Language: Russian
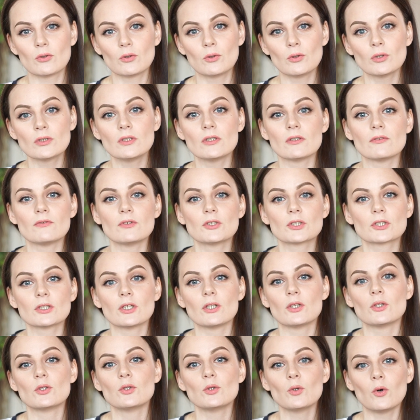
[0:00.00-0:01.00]
года
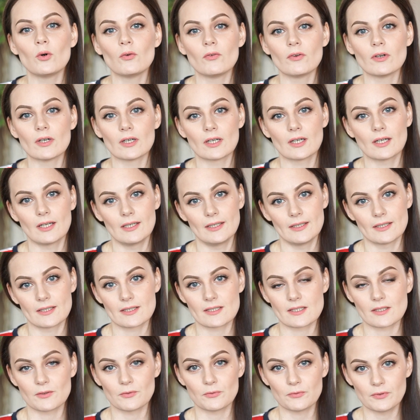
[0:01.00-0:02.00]
вышла новая
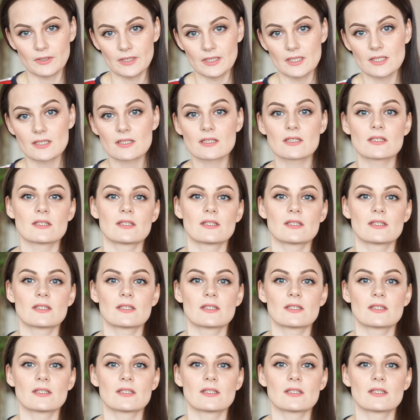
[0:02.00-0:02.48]
коллекция Face